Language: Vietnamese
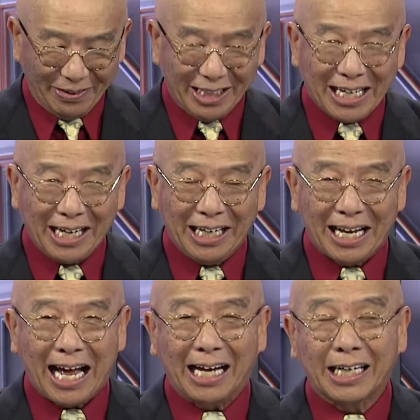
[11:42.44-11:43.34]
đây
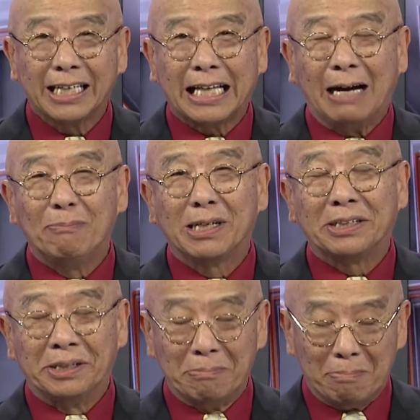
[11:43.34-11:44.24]
là cái tám bức
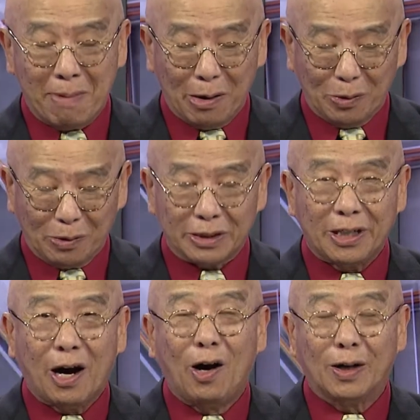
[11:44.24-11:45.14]
tường mẫu
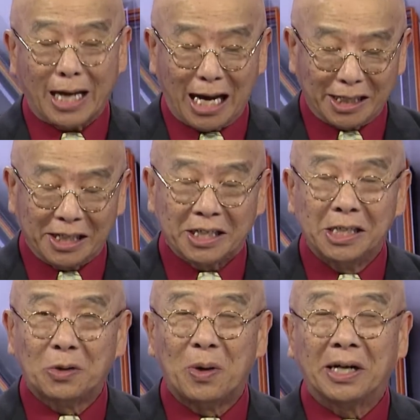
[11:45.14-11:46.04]
do các cái
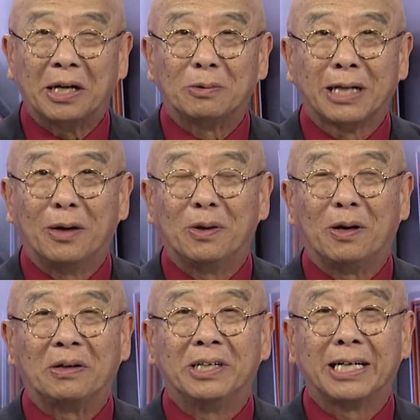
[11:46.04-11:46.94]
cơ quan đấu thầu
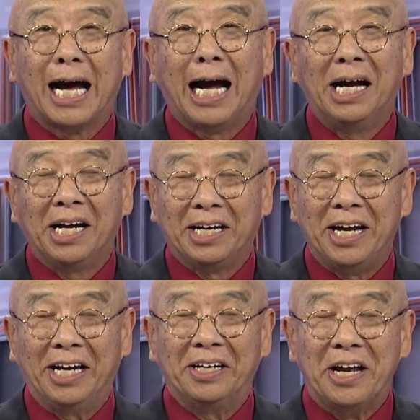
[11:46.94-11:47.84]
họ đưa ra
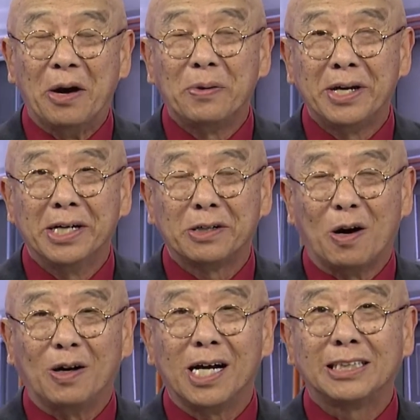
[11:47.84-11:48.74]
để nếu như
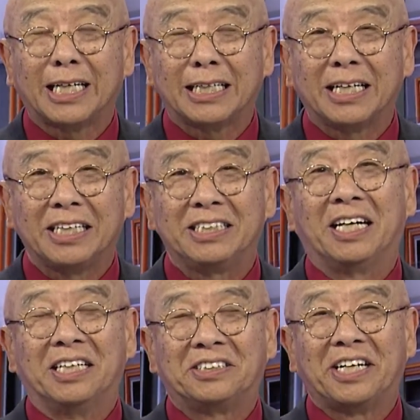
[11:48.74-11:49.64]
có ngân sách
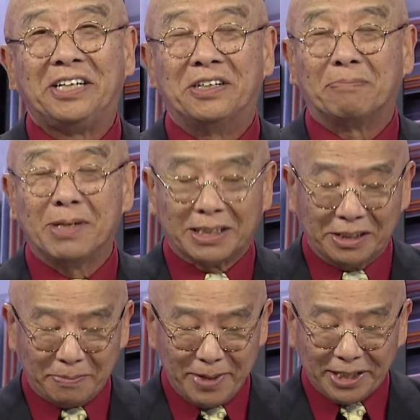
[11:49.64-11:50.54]
Ờ, xây được bức
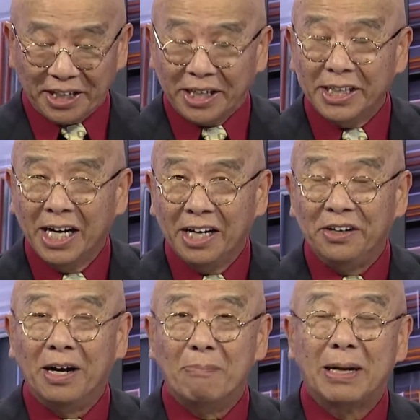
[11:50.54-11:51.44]
tường biên giới
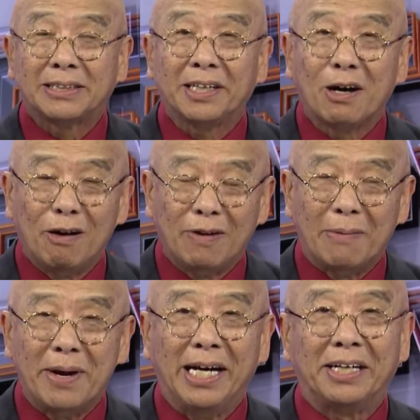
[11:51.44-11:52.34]
giữa Mexico và
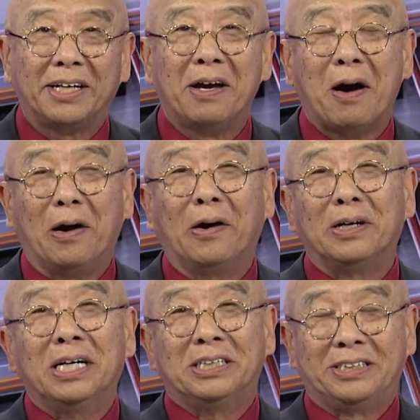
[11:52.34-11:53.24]
Mỹ thì họ
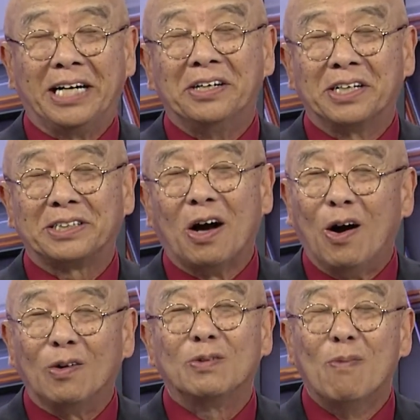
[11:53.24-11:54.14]
sẽ được
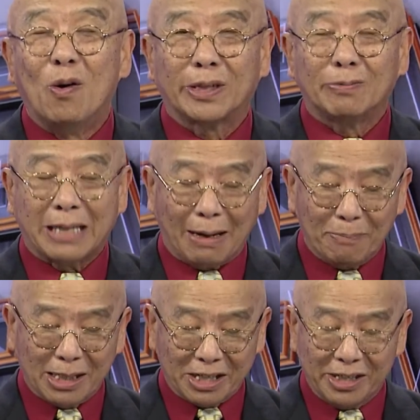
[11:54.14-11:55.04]
chọn một trong tám
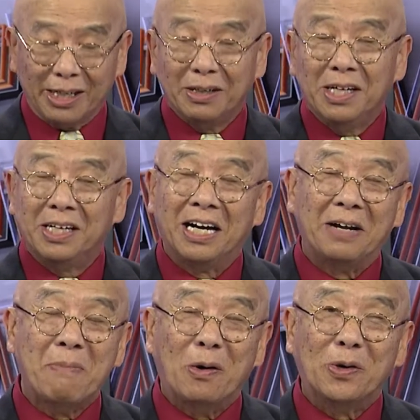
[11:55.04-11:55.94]
bức tường
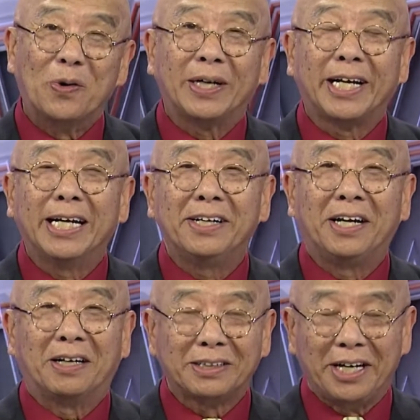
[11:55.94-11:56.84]
ờ, mẫu nói trên
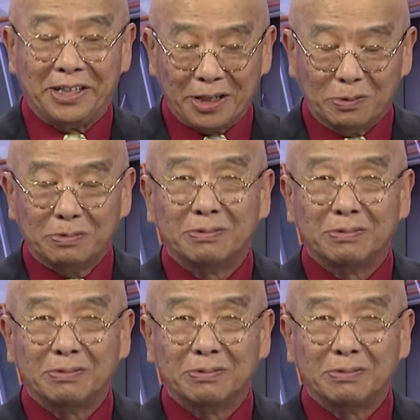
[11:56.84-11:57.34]
để có thể dùng